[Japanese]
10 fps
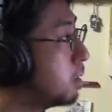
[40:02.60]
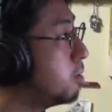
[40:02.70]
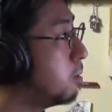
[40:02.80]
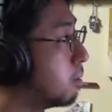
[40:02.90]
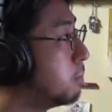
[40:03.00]
い
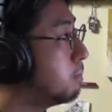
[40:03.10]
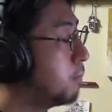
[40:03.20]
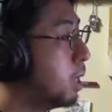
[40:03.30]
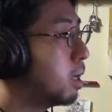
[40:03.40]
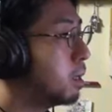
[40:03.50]
や結
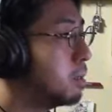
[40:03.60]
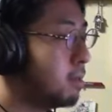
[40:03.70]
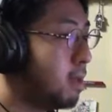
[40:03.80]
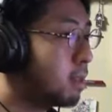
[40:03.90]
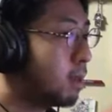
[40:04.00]
構
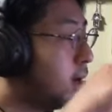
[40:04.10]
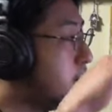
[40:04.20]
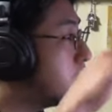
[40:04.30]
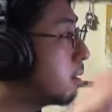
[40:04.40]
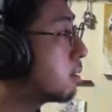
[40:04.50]
みんな
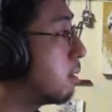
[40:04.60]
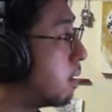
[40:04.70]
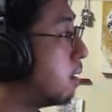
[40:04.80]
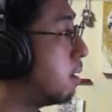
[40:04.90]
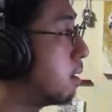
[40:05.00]
楽しみにし
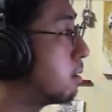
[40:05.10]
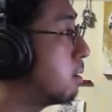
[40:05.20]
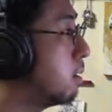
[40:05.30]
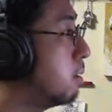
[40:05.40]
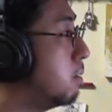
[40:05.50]
てて
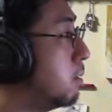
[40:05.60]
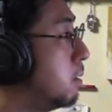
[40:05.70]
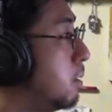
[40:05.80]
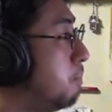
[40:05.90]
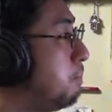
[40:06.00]
俺もいい
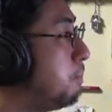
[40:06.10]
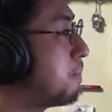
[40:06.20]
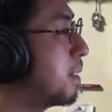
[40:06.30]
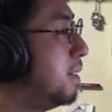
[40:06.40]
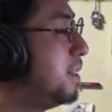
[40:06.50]
なと
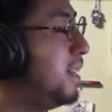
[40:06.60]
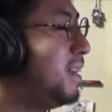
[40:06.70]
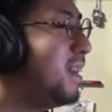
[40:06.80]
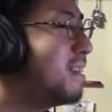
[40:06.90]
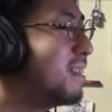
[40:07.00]
思ってるよ
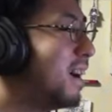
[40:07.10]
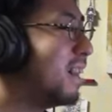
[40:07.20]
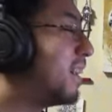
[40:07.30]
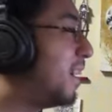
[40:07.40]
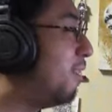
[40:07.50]
い
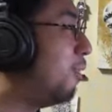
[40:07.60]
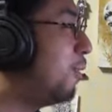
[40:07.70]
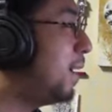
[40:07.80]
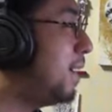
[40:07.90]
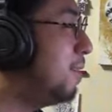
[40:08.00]
いイベント
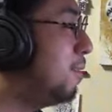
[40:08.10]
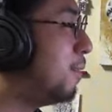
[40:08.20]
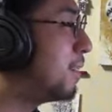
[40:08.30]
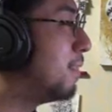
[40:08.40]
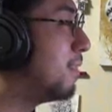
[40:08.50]
で
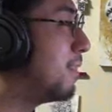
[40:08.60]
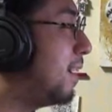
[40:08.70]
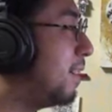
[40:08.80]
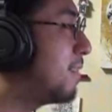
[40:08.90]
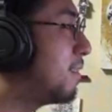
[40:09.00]
第1回
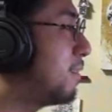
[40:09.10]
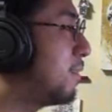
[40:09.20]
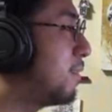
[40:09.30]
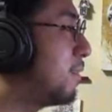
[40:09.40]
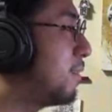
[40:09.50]
参加でき
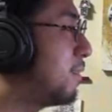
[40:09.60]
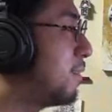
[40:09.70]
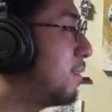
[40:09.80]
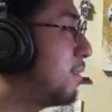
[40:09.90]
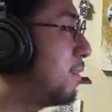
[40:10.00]
て光栄だ
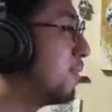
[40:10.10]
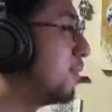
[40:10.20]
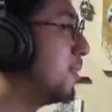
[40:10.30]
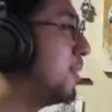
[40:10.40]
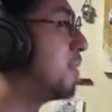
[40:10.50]
なと思って「
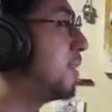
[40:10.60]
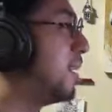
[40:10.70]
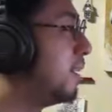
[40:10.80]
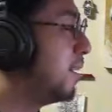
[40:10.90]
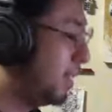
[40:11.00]

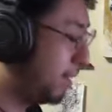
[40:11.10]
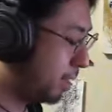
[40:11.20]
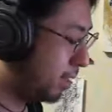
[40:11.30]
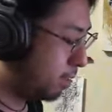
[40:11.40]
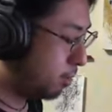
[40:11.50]
桃七
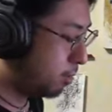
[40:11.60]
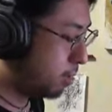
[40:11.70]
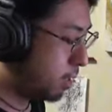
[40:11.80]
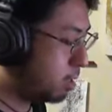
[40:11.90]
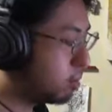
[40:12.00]
バージョン
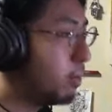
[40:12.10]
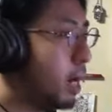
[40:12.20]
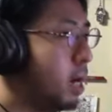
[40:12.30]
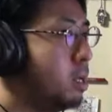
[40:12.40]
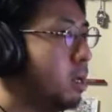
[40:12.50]
の桃
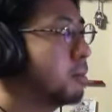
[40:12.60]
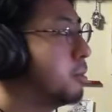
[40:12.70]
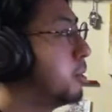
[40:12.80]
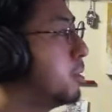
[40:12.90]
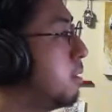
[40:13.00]
七桃
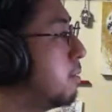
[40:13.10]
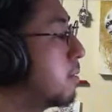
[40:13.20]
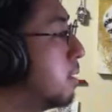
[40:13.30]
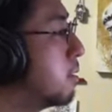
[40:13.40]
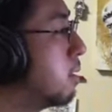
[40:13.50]
七逃
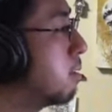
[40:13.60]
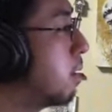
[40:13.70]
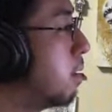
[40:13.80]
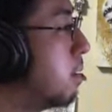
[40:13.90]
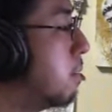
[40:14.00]
がしません
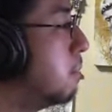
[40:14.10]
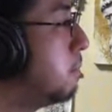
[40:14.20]
よ」って